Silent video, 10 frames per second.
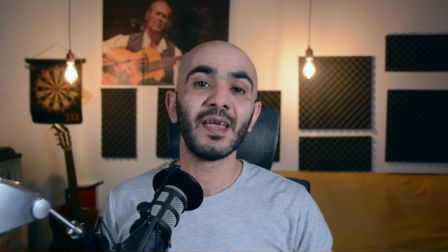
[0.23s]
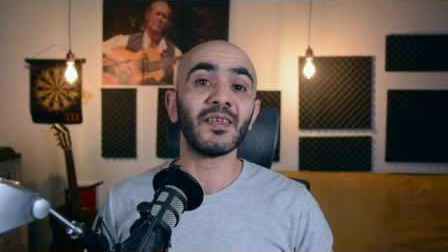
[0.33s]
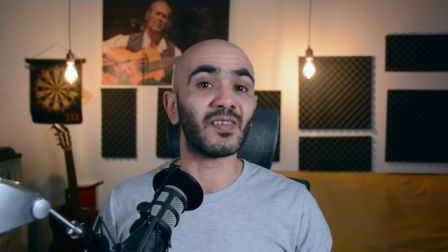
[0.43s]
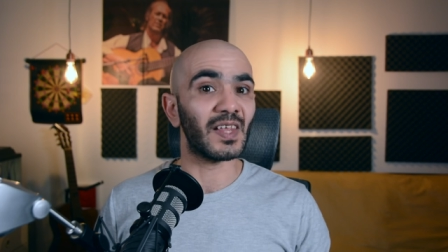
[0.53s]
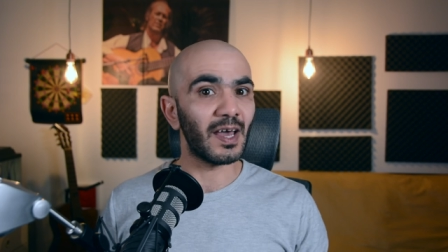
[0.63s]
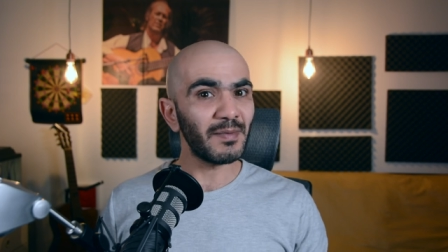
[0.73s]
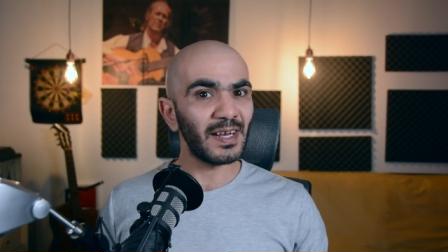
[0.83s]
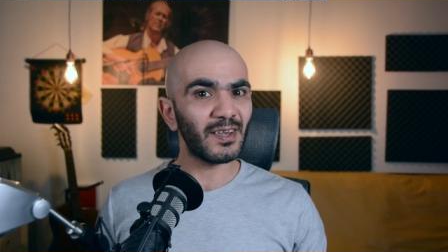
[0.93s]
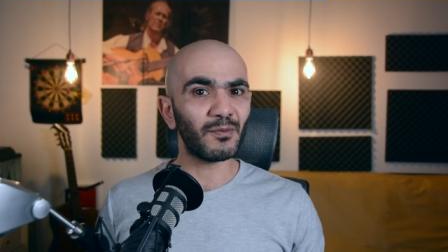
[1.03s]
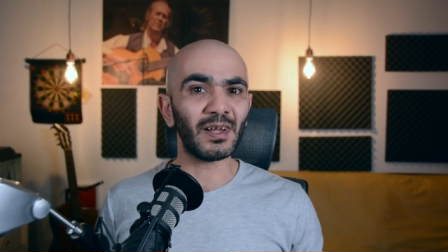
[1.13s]
السلام
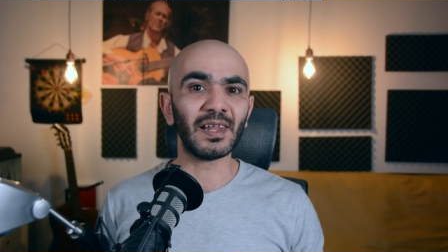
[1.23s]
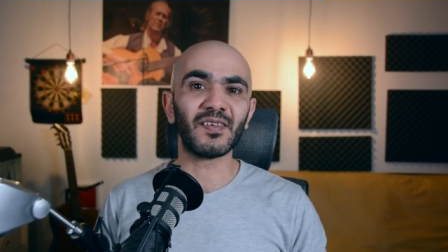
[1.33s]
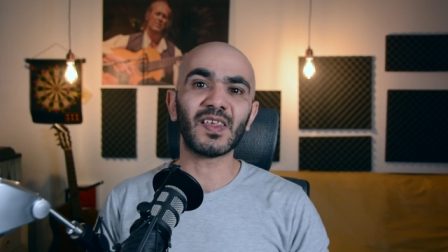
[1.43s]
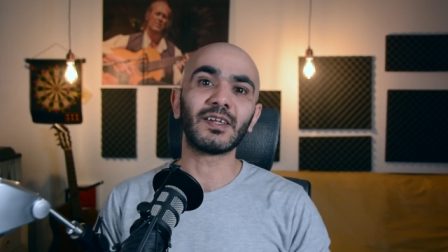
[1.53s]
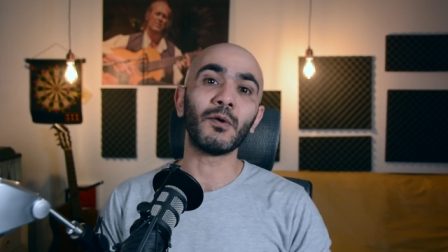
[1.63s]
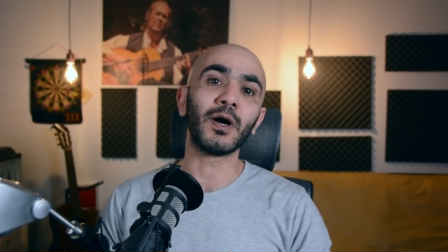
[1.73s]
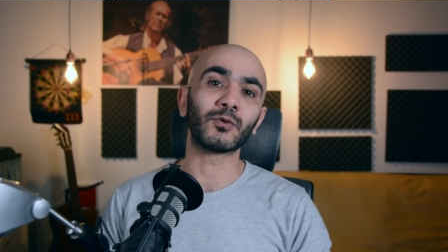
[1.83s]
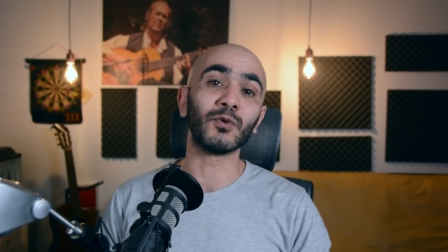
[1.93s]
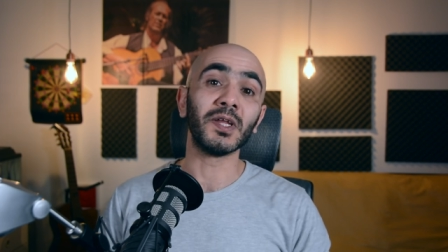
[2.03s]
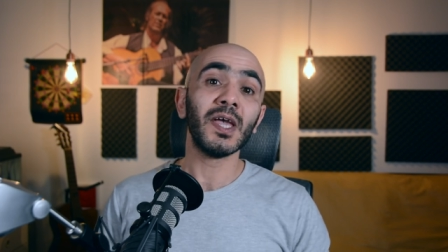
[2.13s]
عليكم الله يسعد
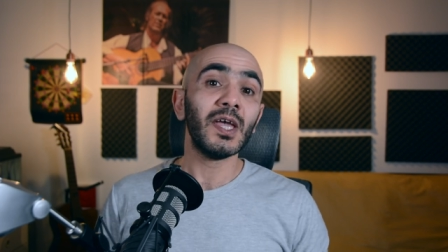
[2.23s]
اوقاتكم